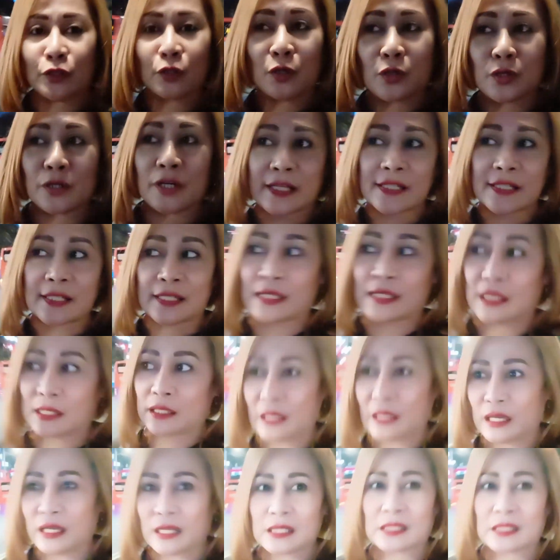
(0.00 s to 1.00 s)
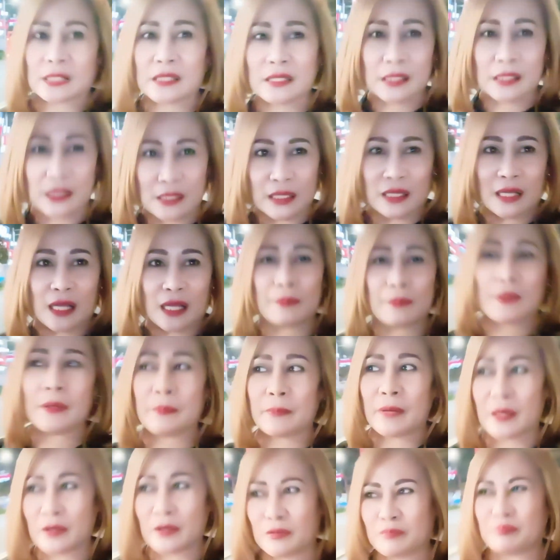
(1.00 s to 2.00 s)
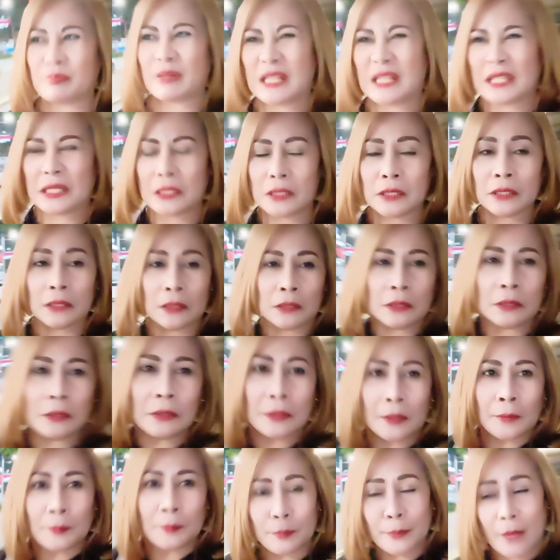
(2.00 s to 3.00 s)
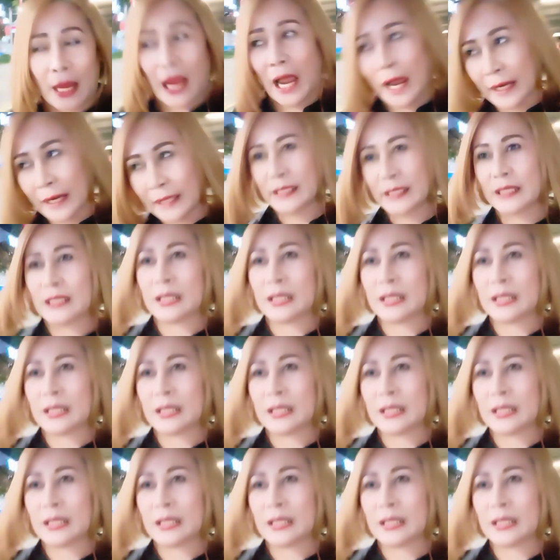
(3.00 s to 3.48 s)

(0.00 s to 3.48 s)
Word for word: oras, last 10 ng gabi, meron pa rin biyahe.